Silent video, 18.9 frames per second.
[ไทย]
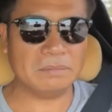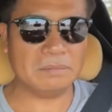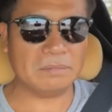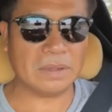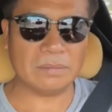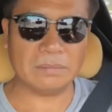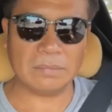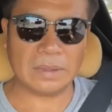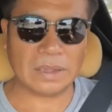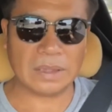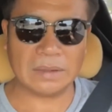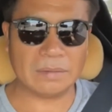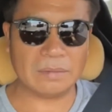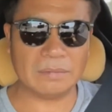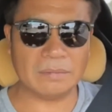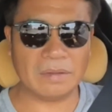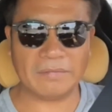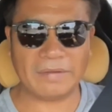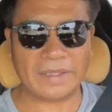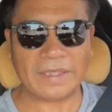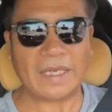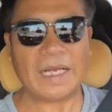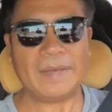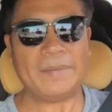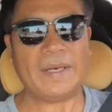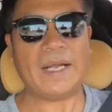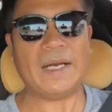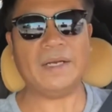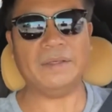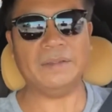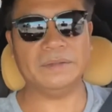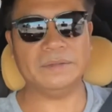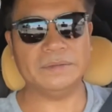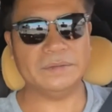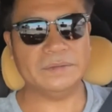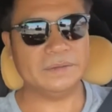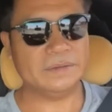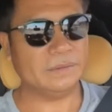มันมันมันไว้ใจใครไม่ได้แล้ว
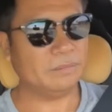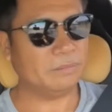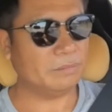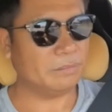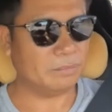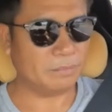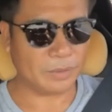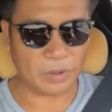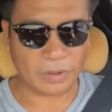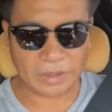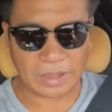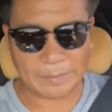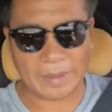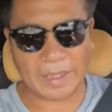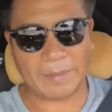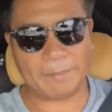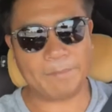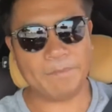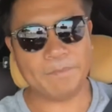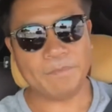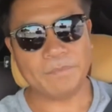พี่น้องเข้าใจไหมครับ